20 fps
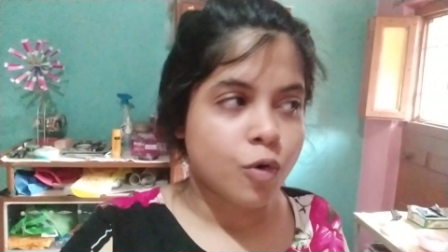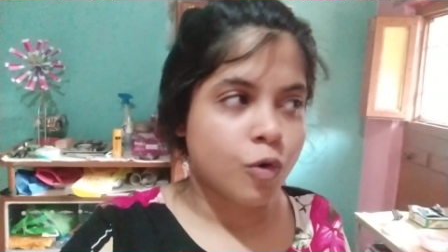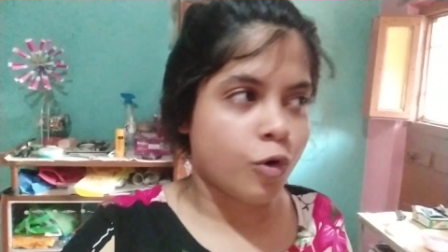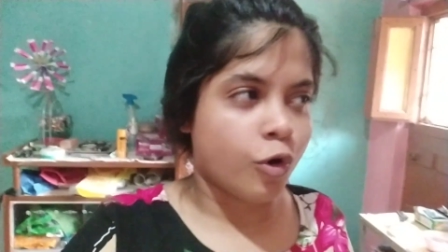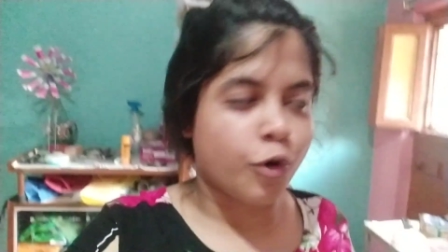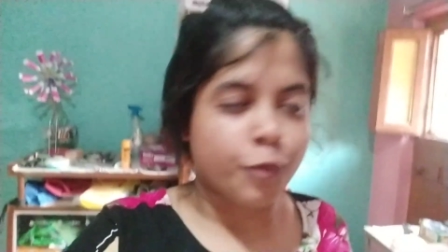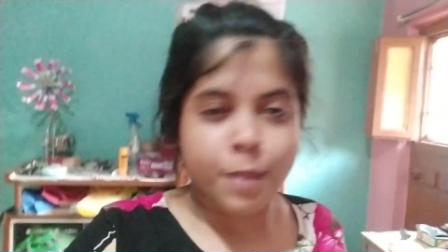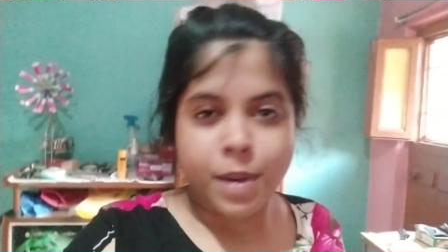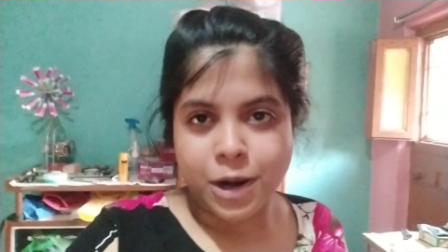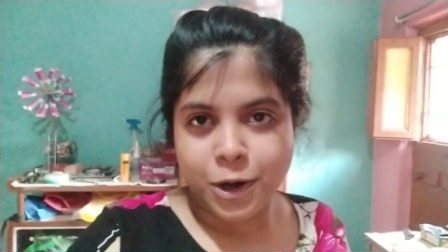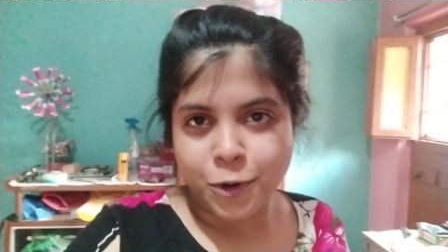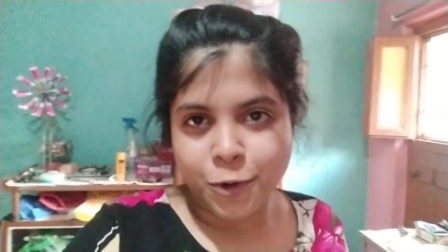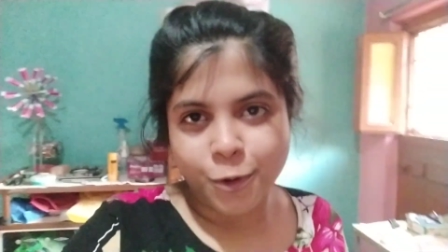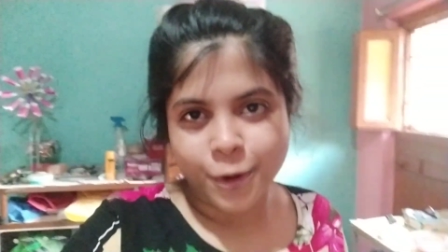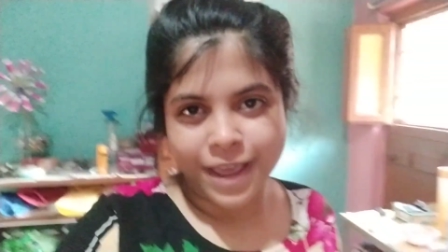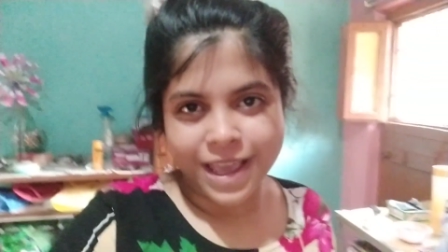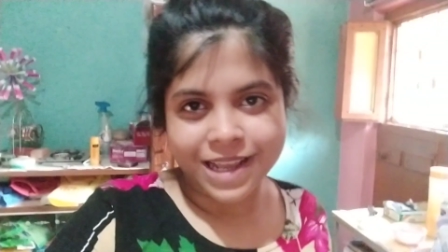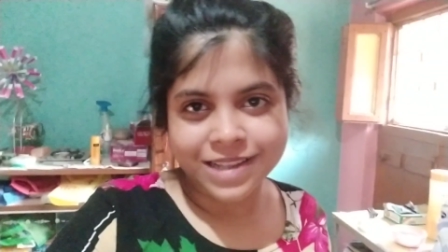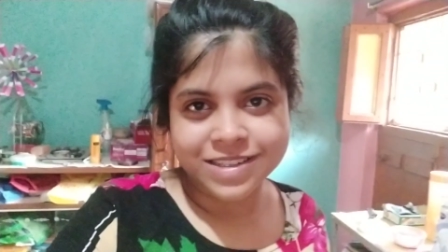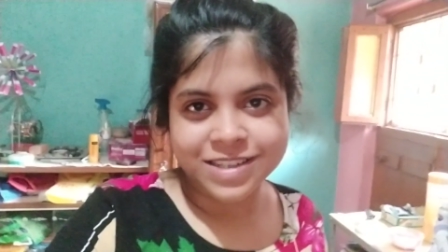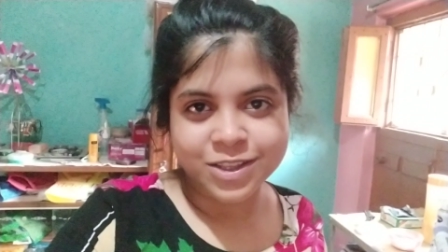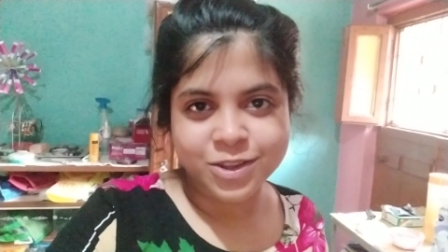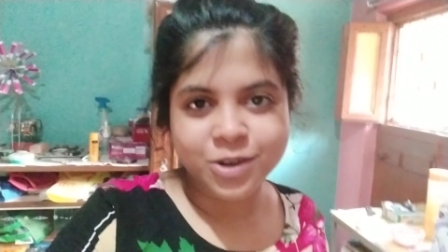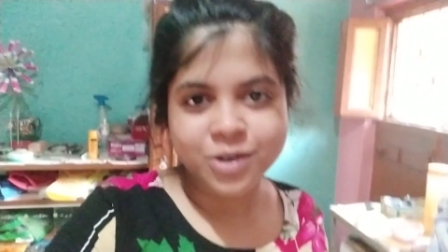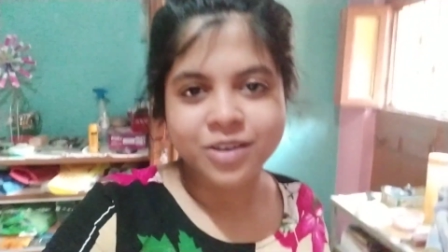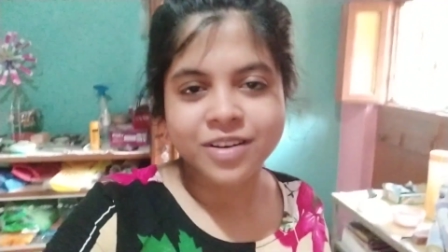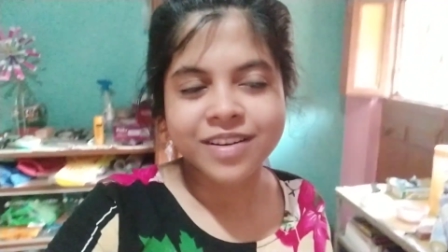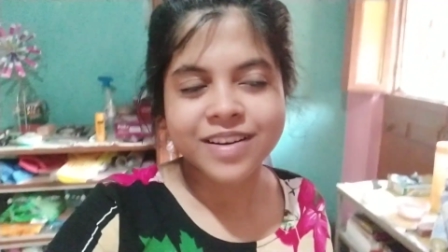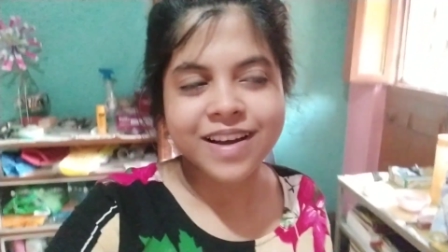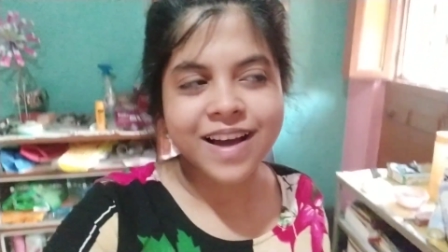ওলট পালট হয়ে আছে
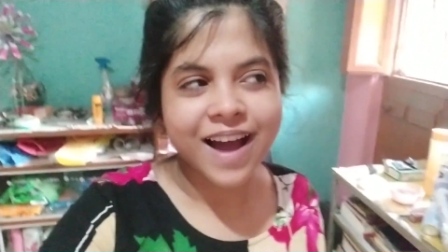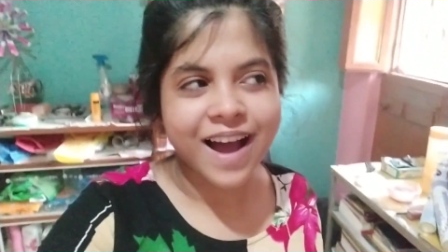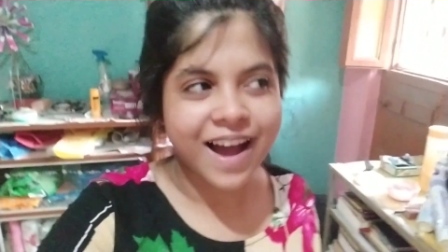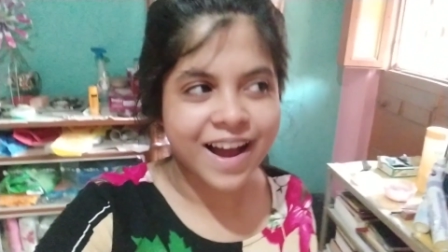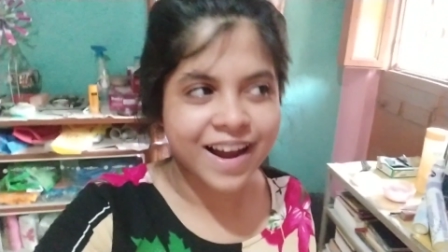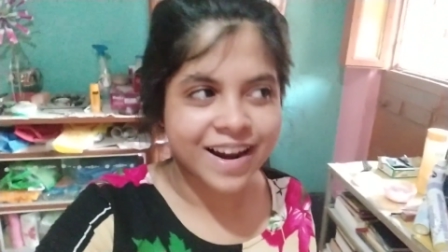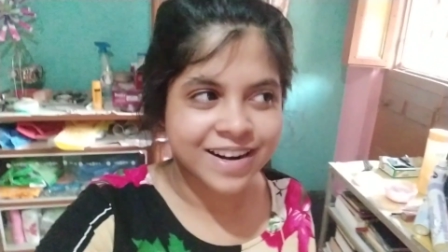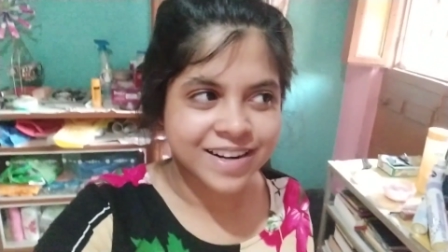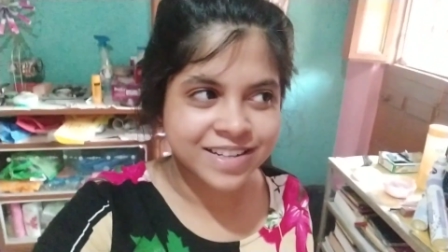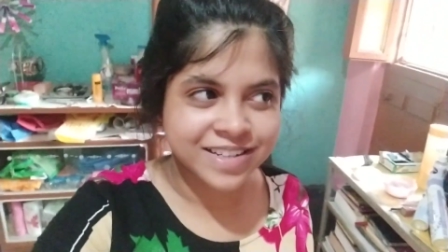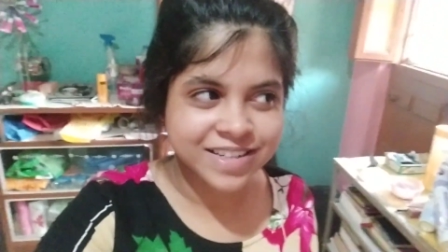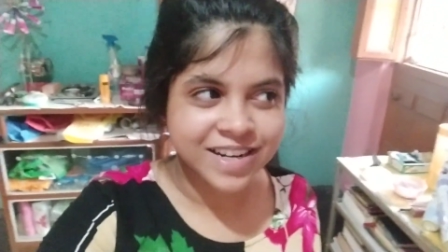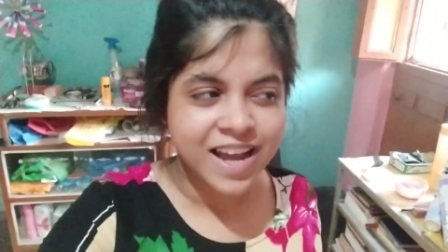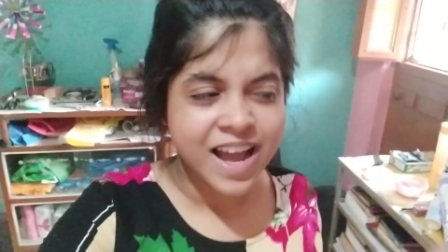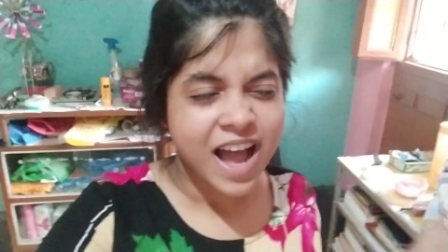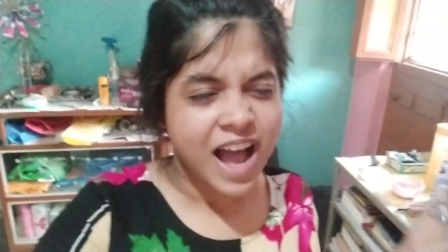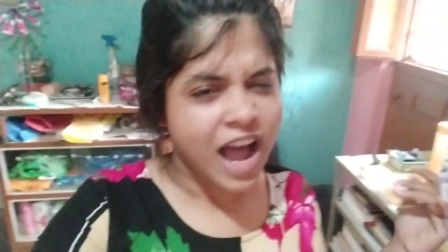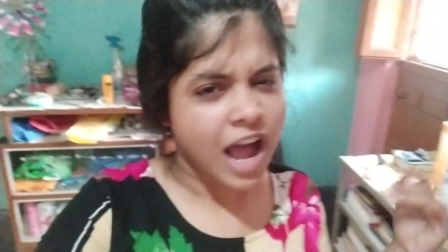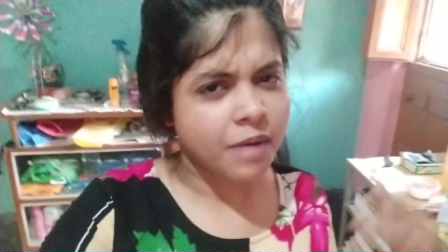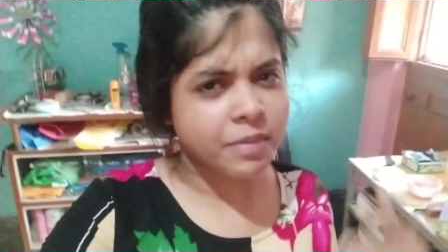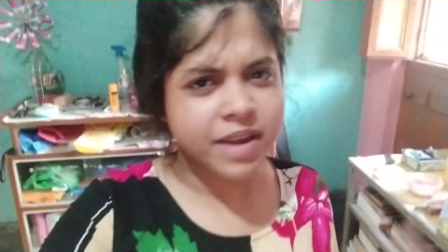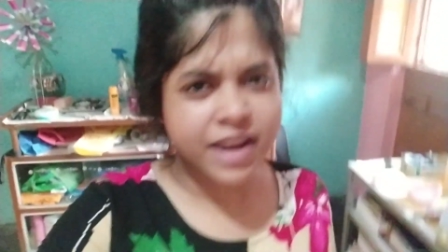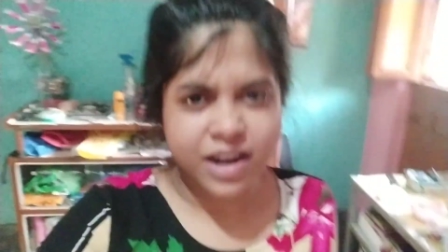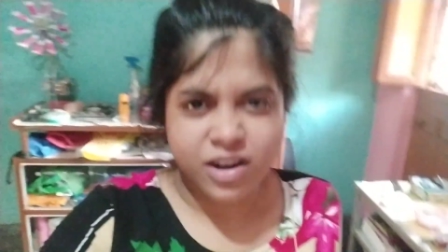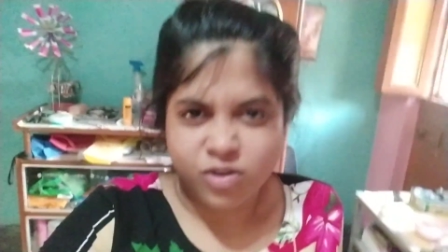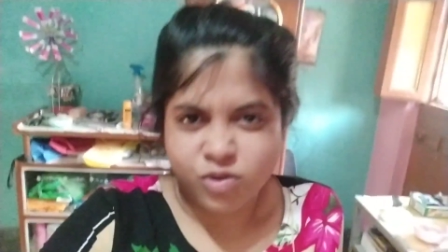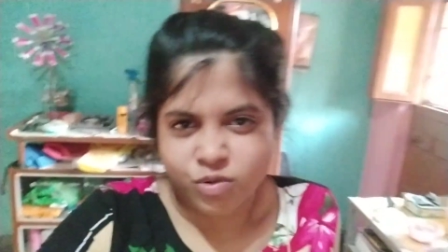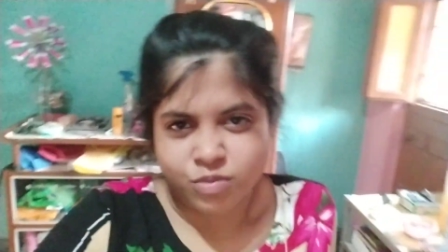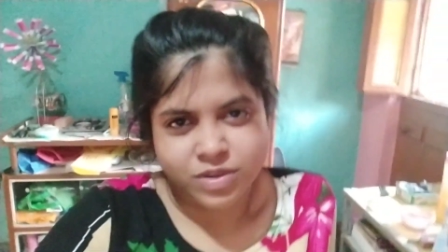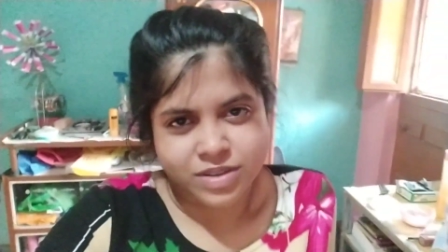তো আর আমি
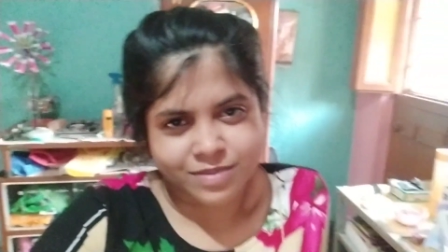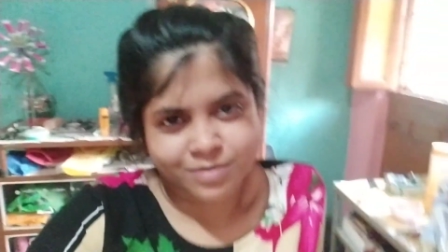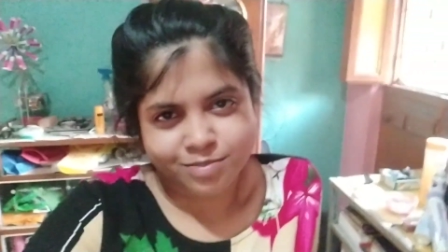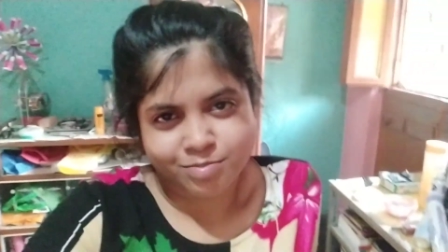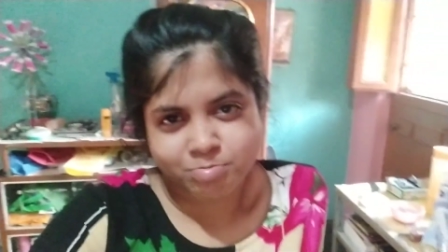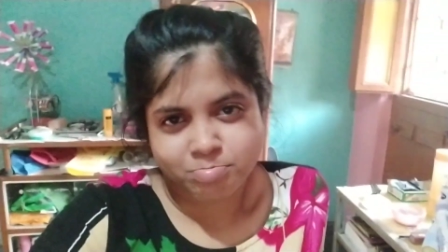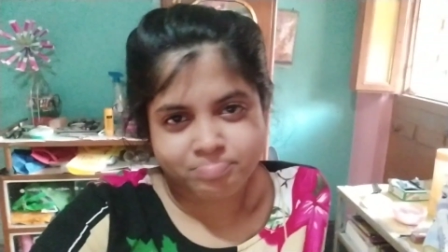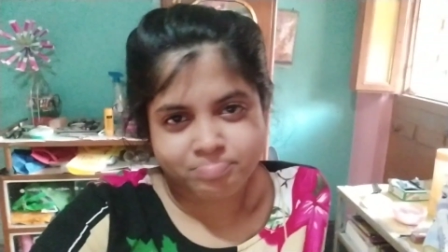এরকমই